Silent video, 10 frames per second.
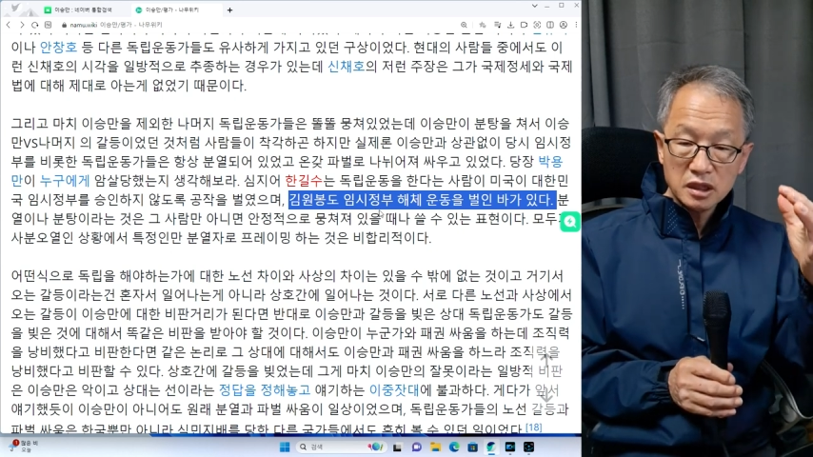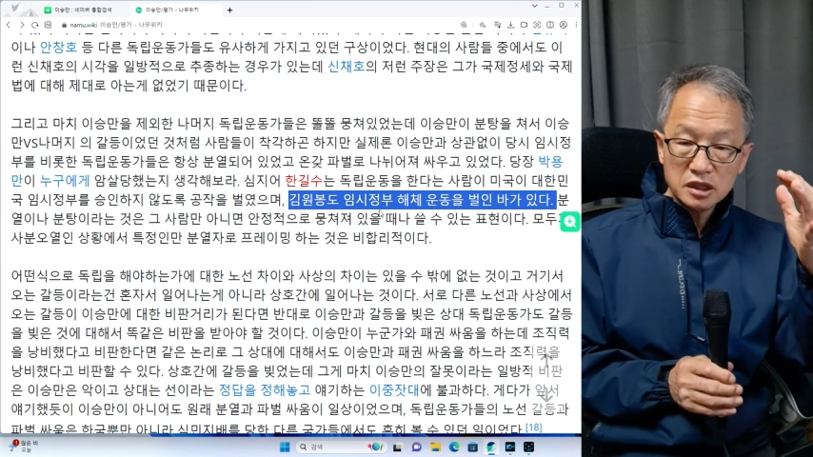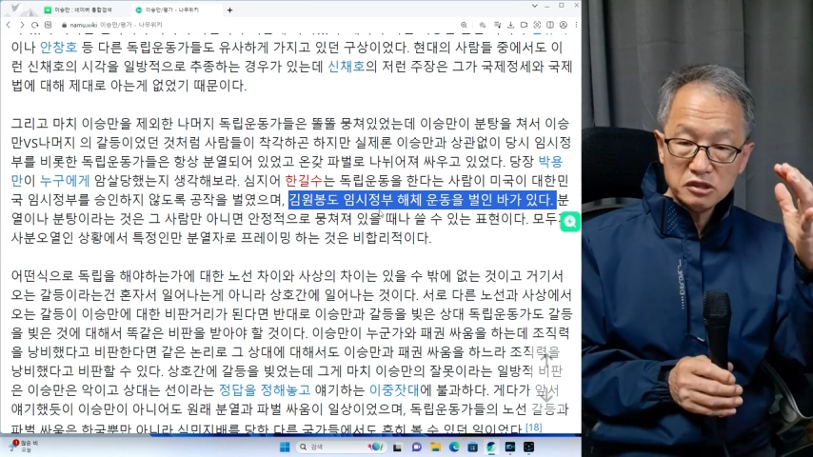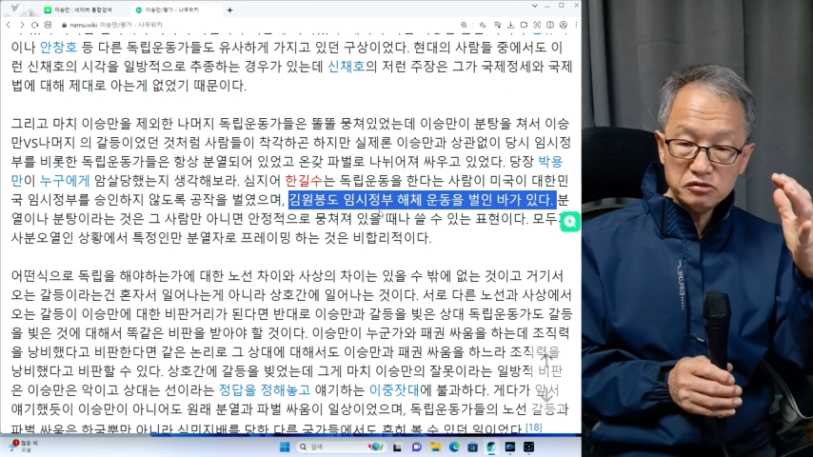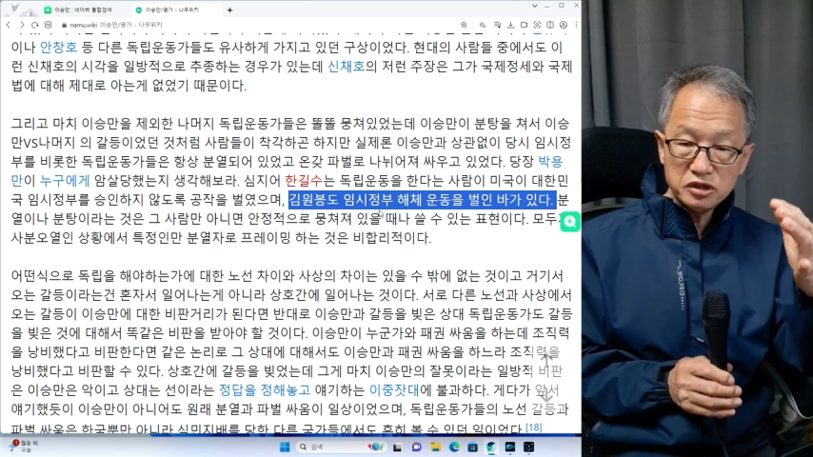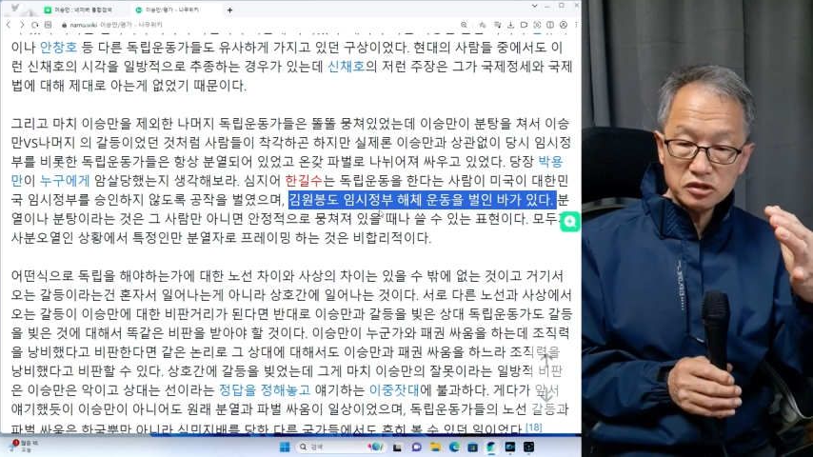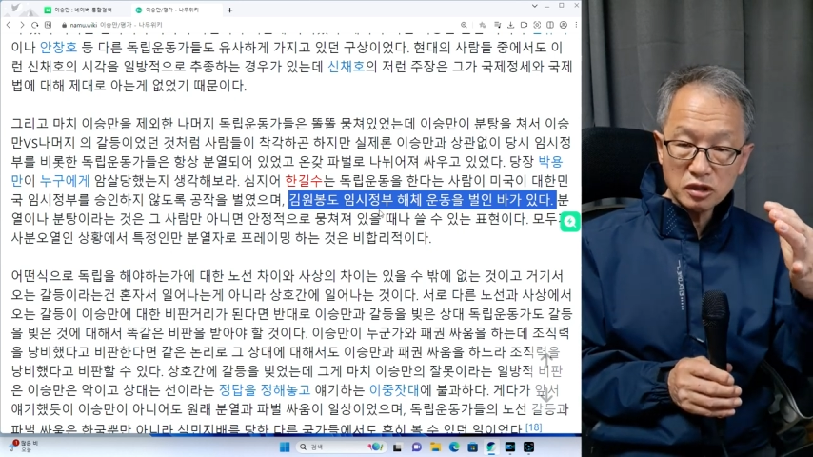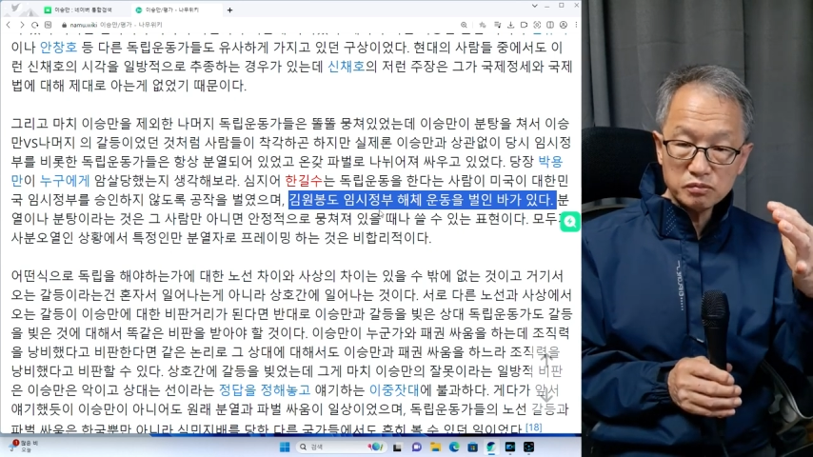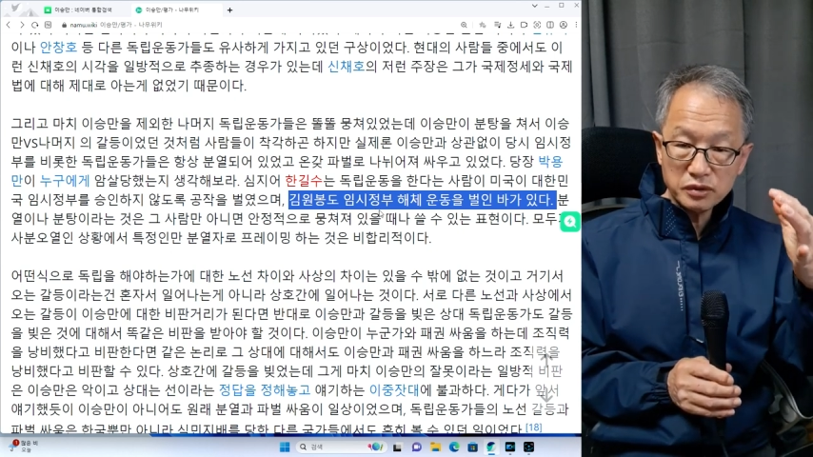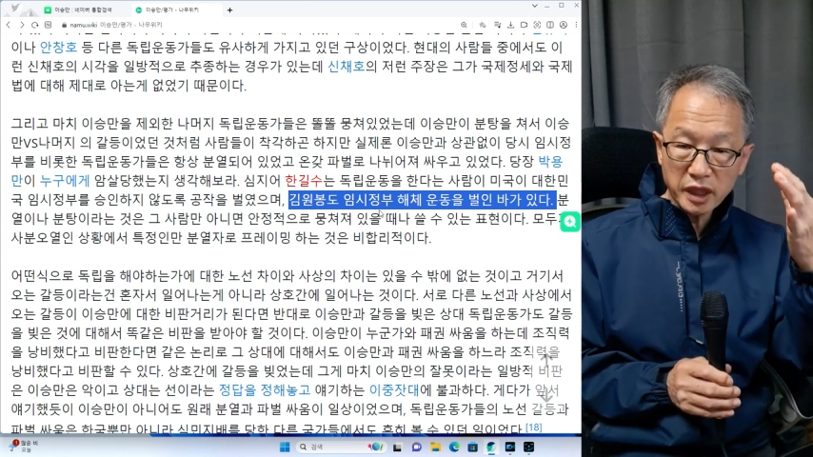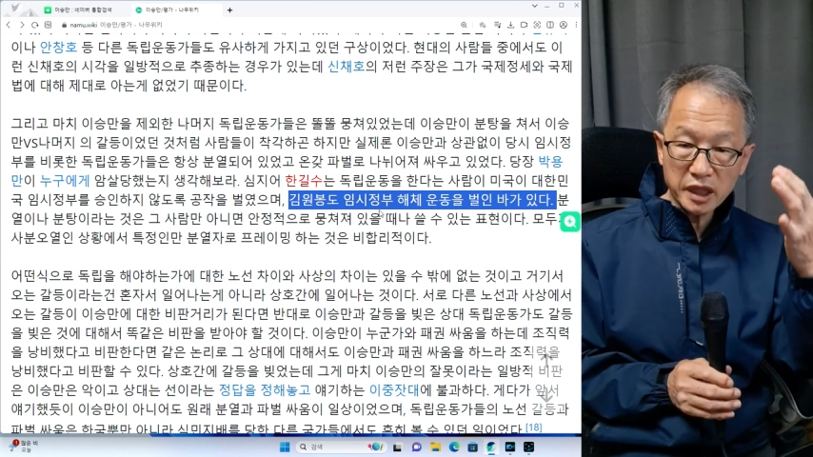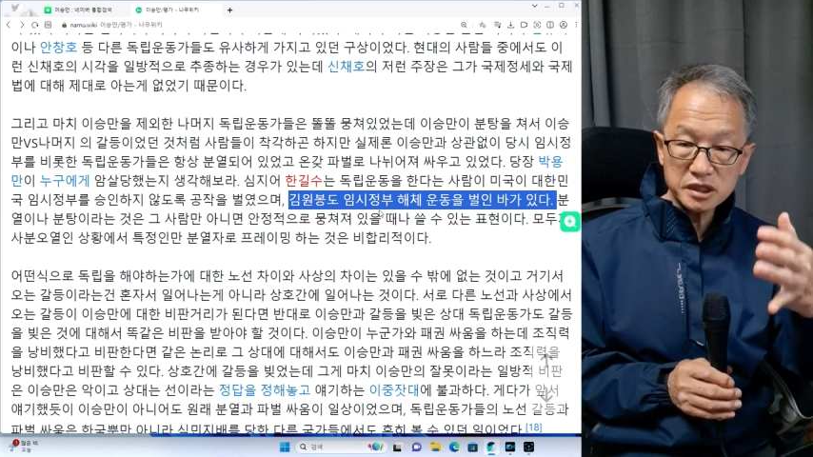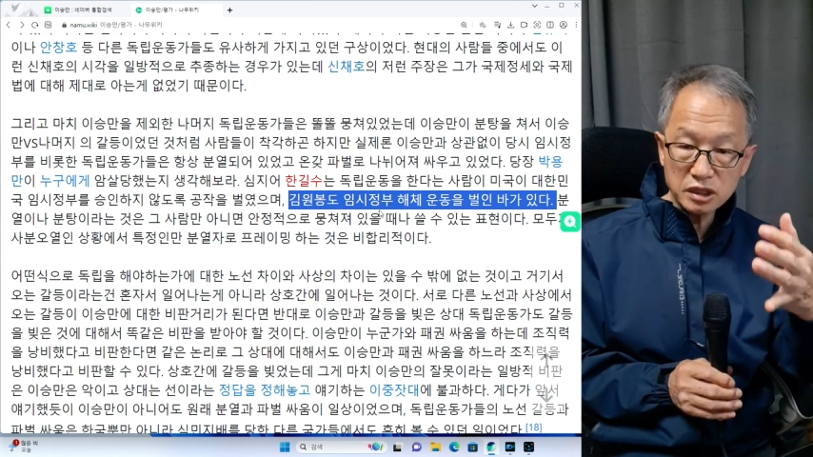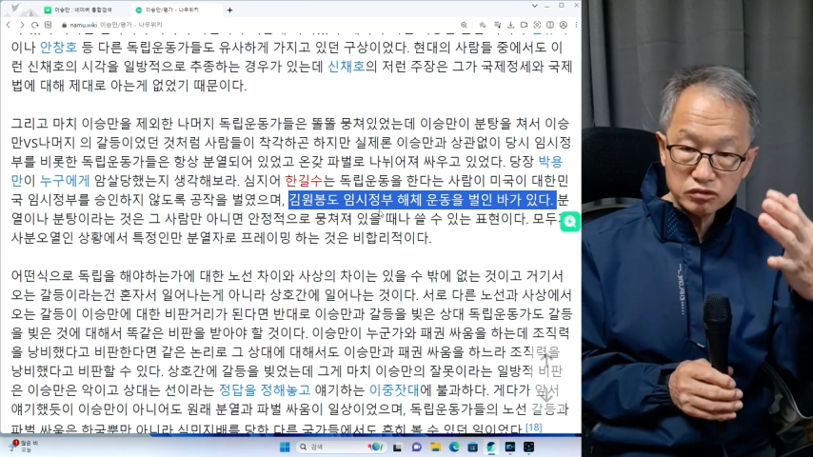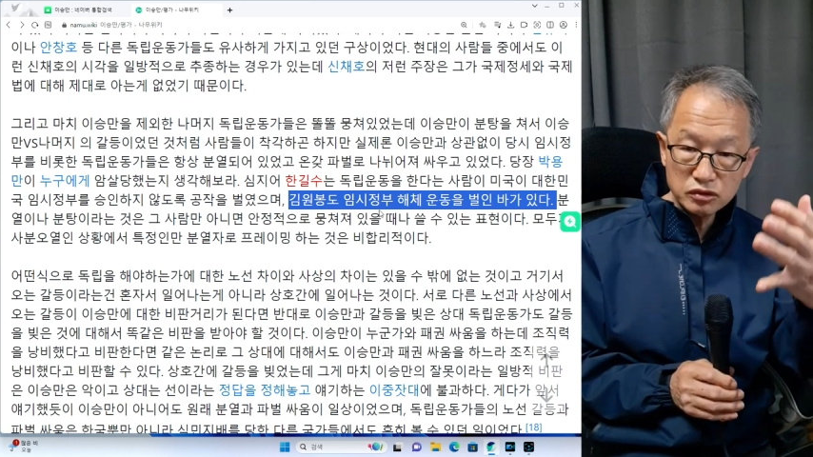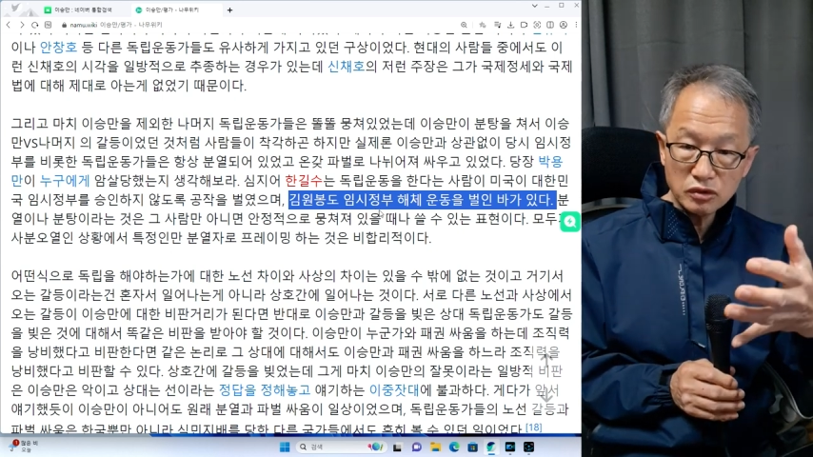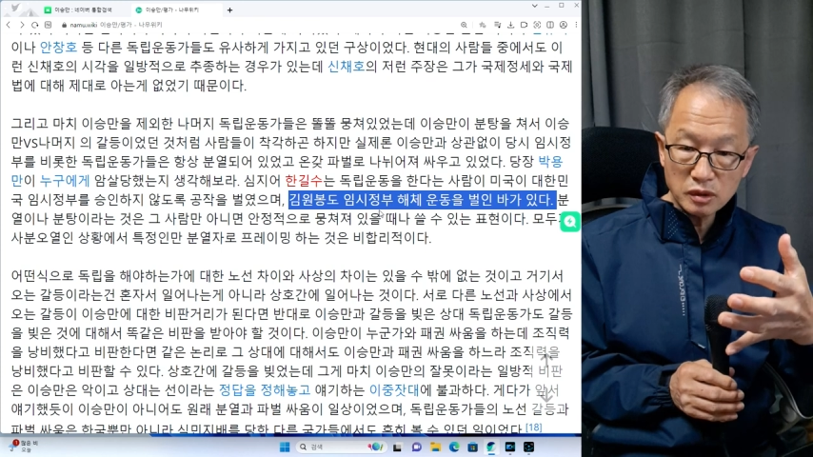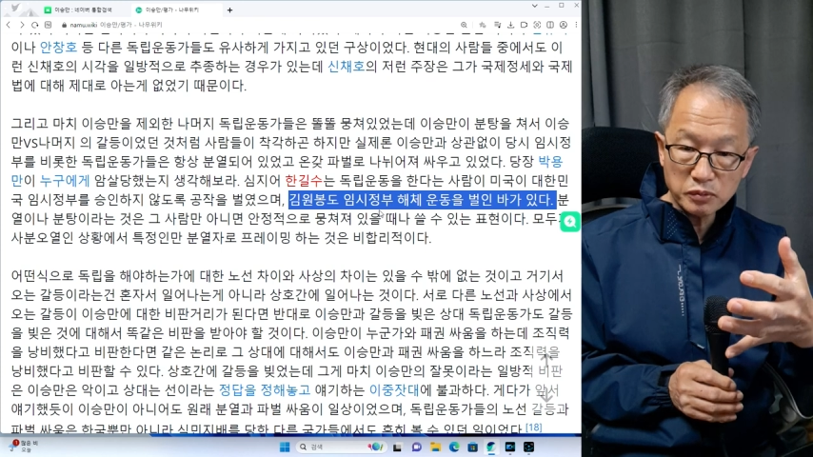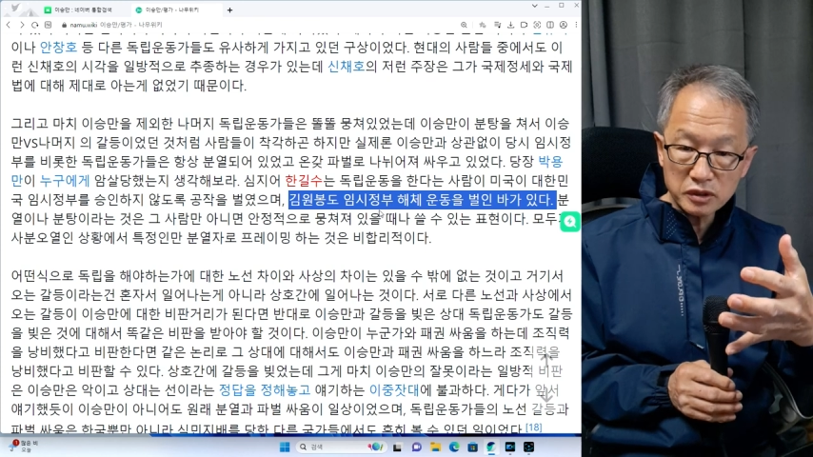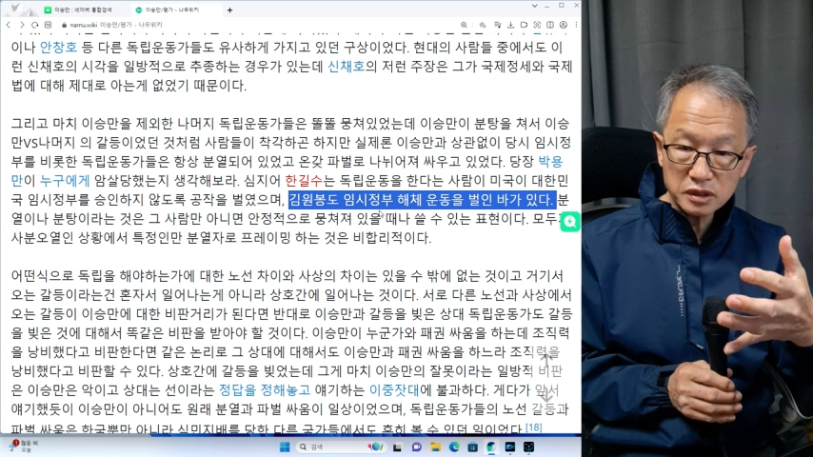임시정부 해체
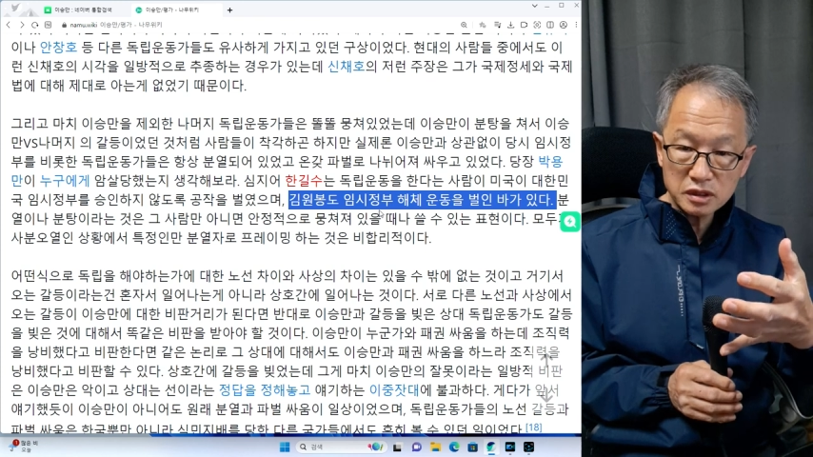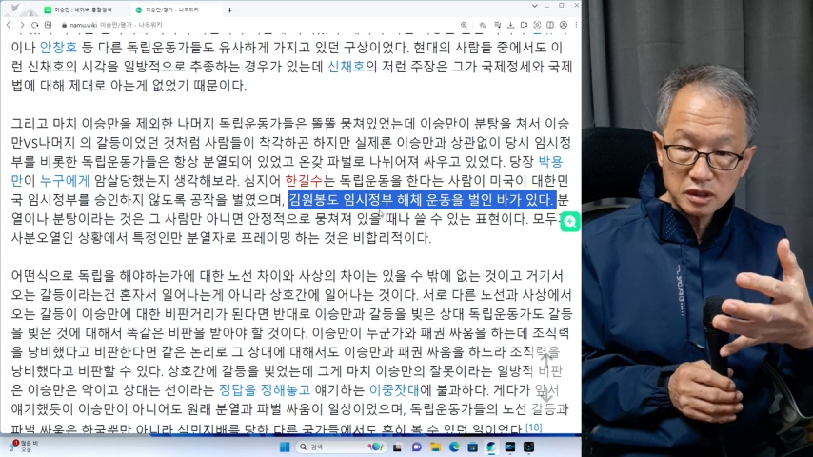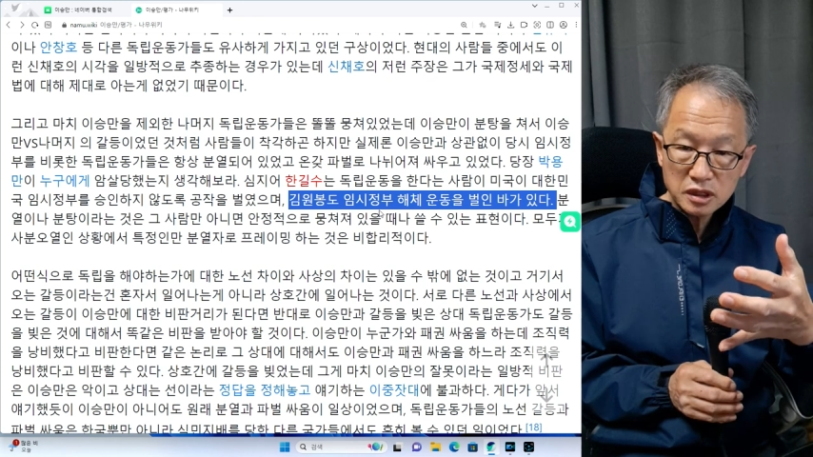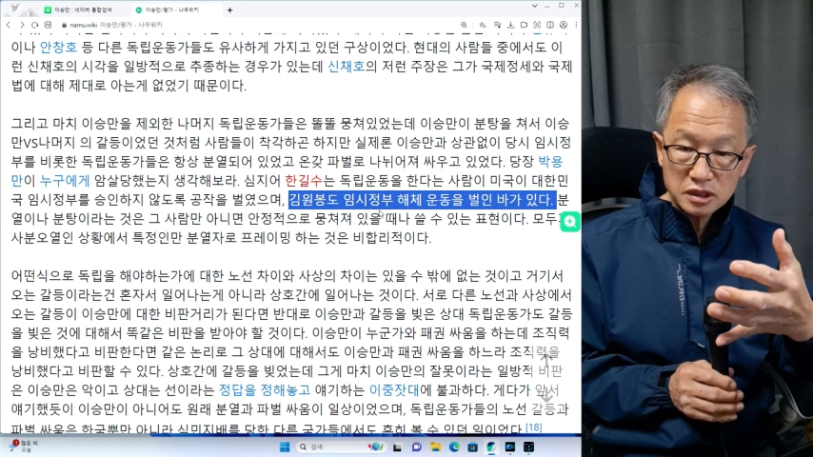운동을 벌인